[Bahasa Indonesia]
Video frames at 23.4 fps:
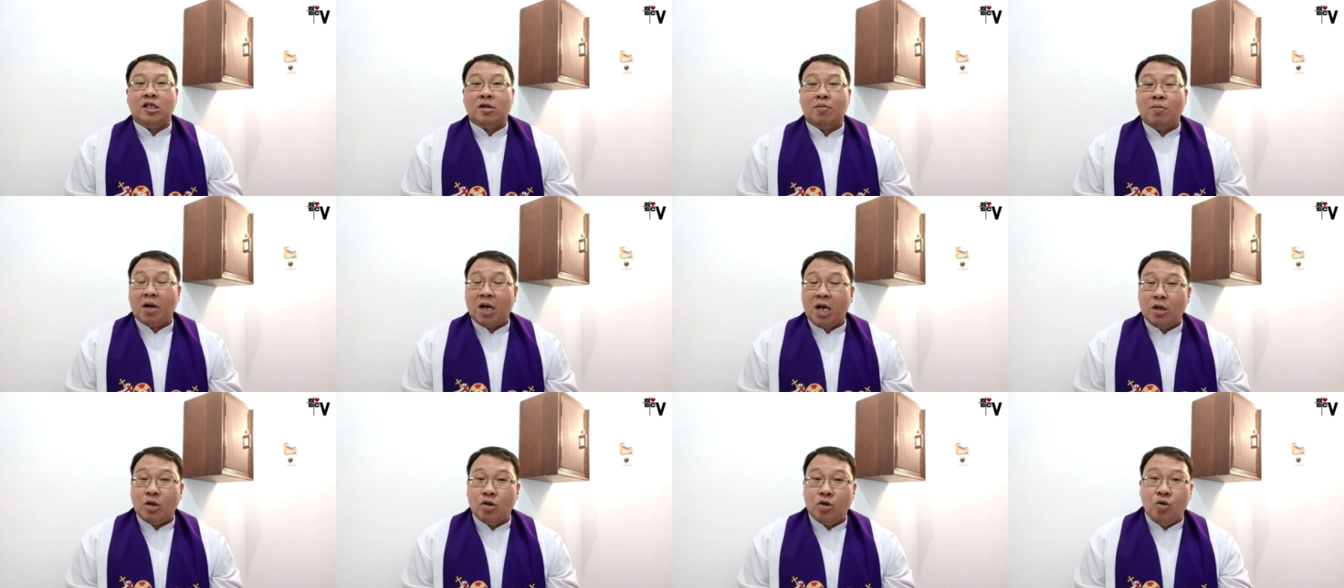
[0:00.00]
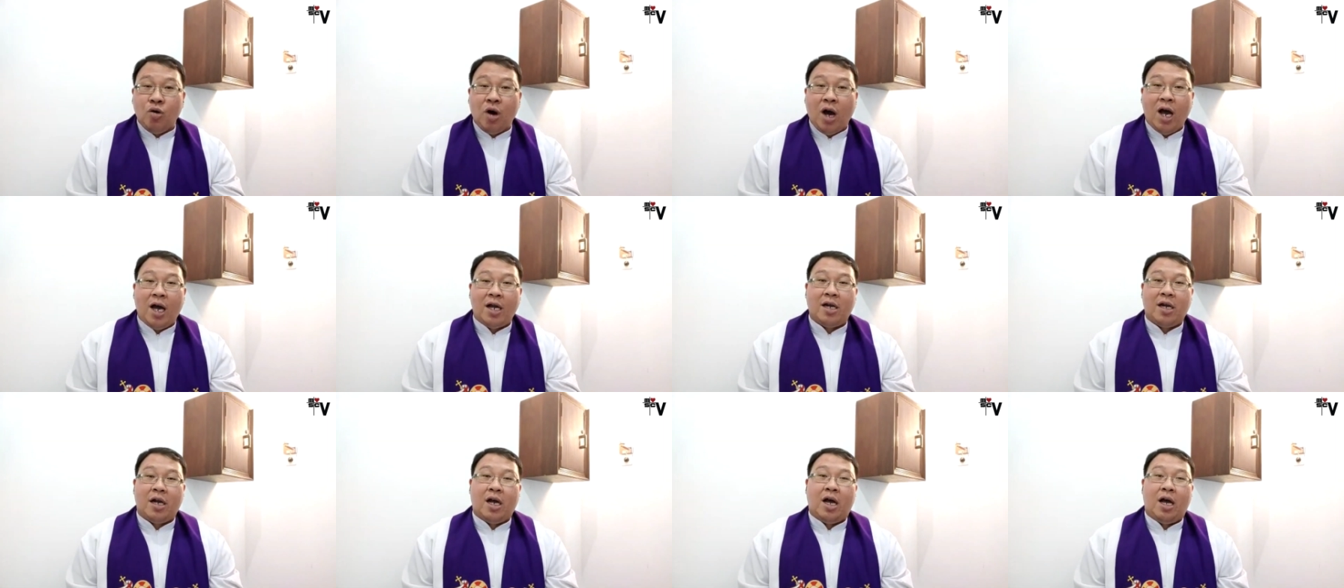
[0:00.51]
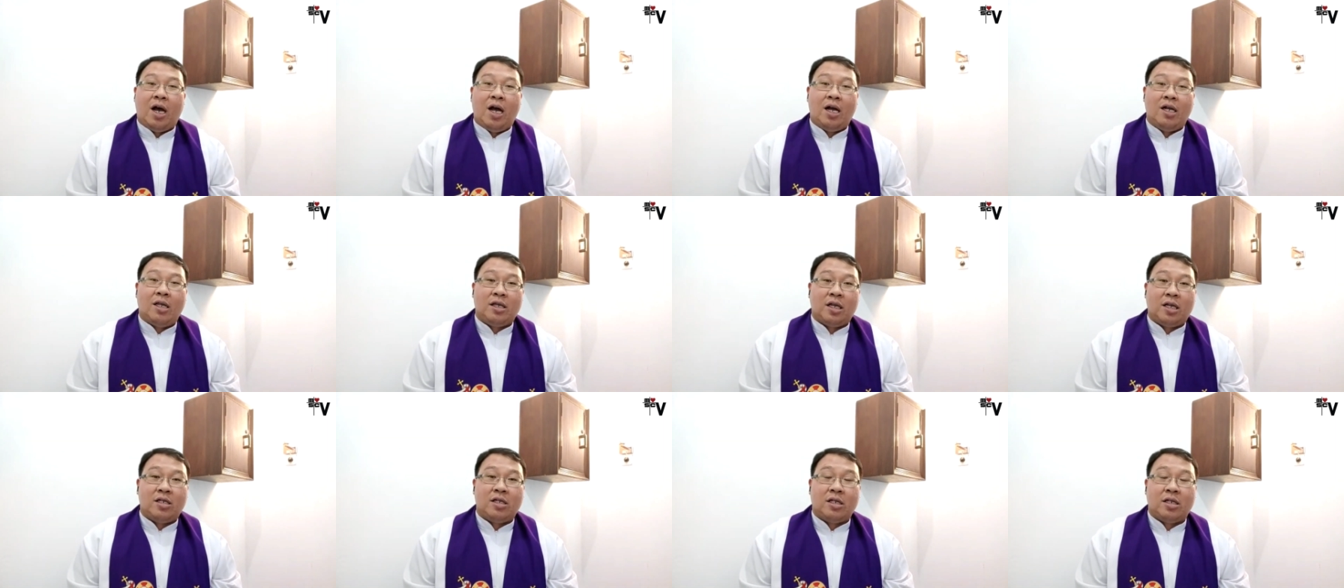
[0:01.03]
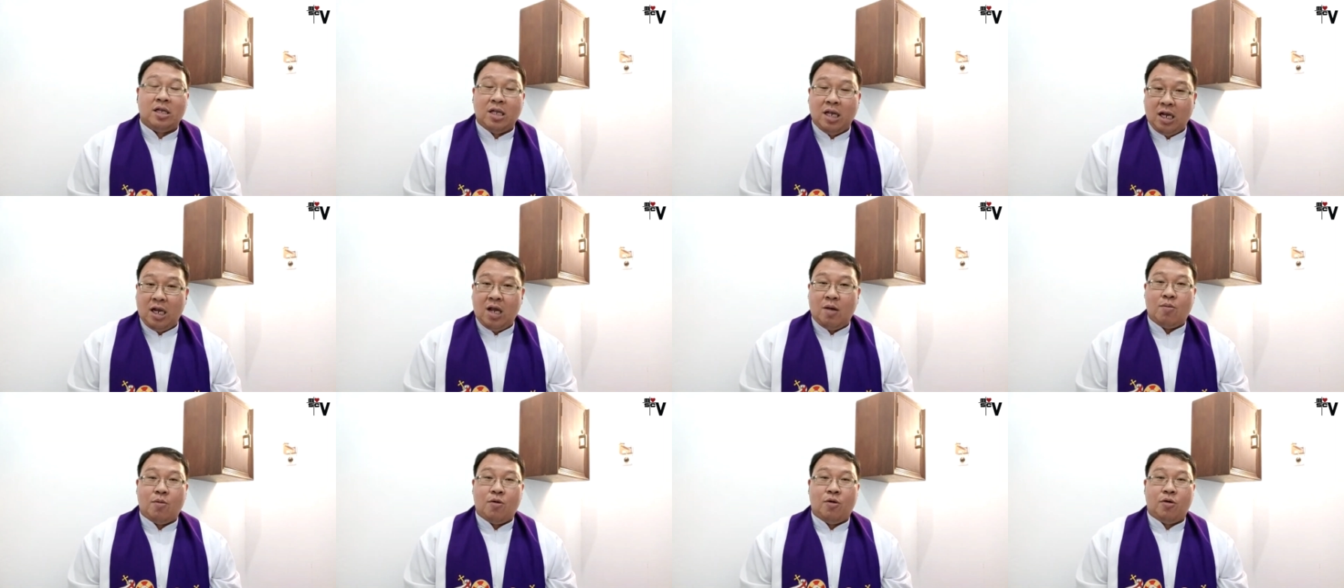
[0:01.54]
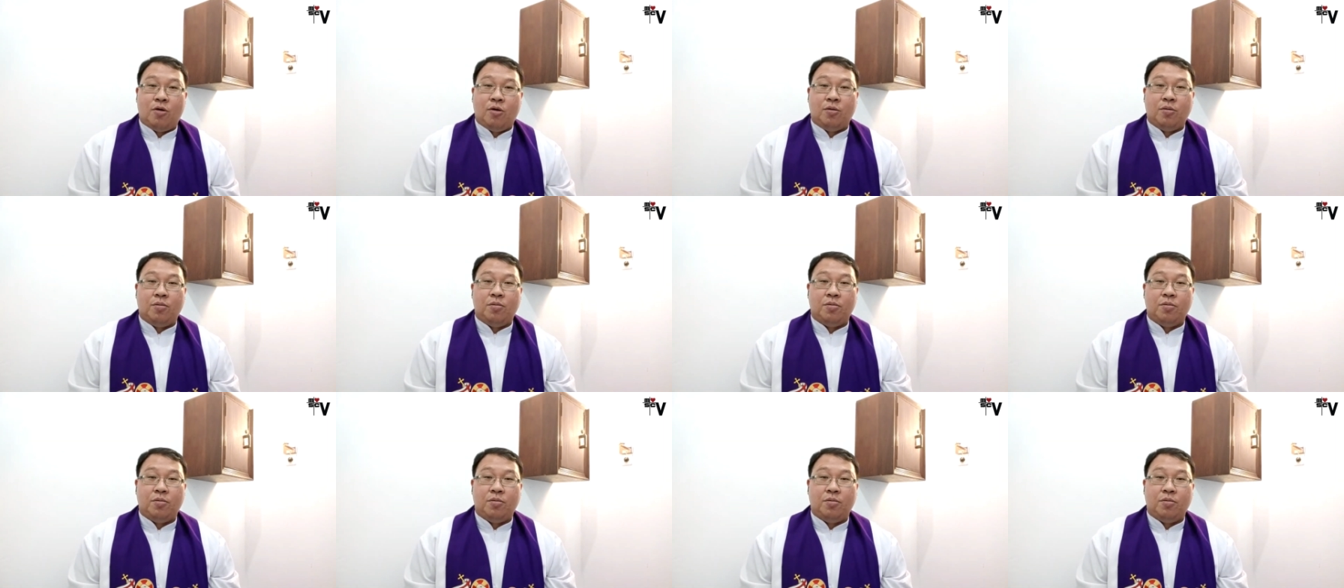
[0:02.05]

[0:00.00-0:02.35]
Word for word: sebagai Tuhan atas dirimu.